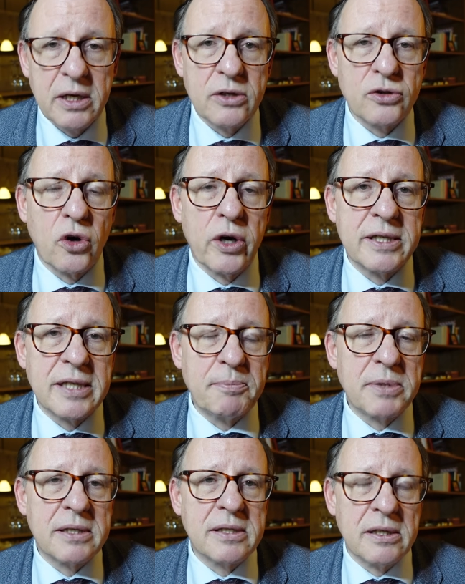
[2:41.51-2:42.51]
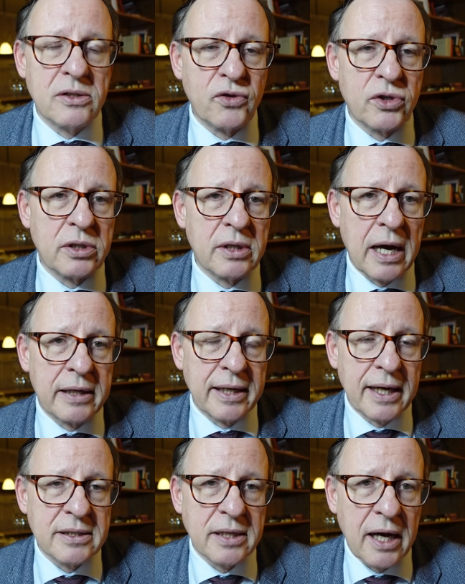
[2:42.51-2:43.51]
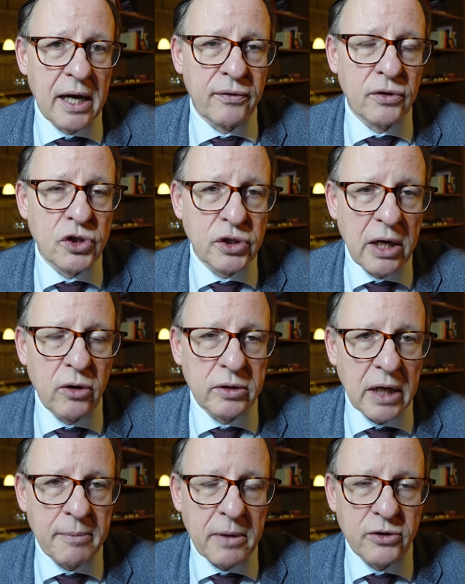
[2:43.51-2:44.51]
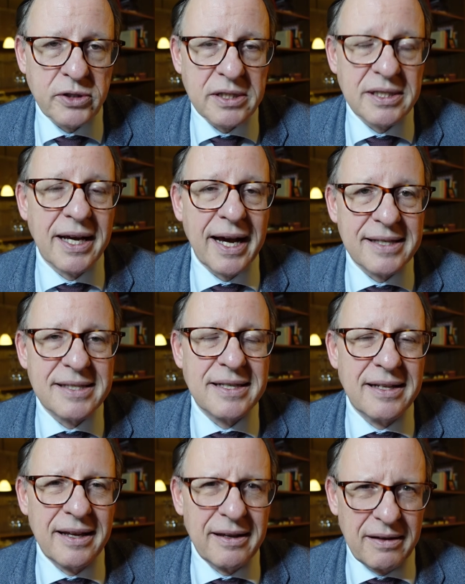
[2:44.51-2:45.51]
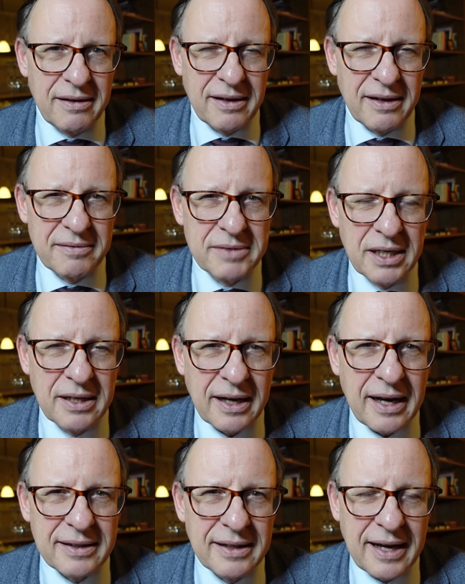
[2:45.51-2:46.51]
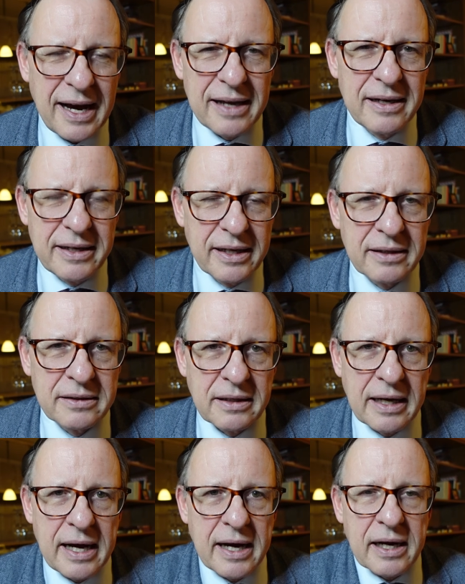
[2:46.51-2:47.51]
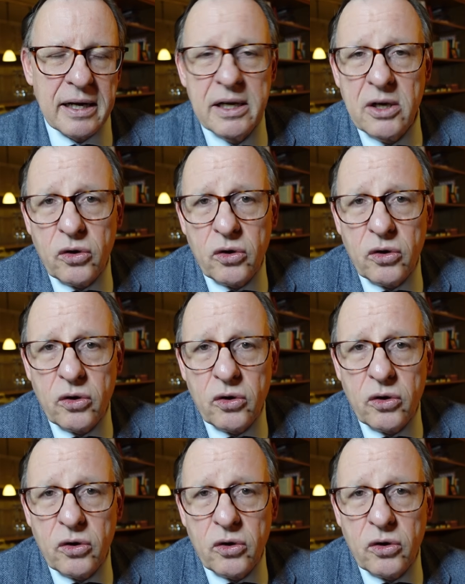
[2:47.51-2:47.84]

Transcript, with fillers: So, es gibt jetzt inzwischen eine ganze Reihe von Stellungnahmen aus diesen ganzen äh, radikal linken Lager.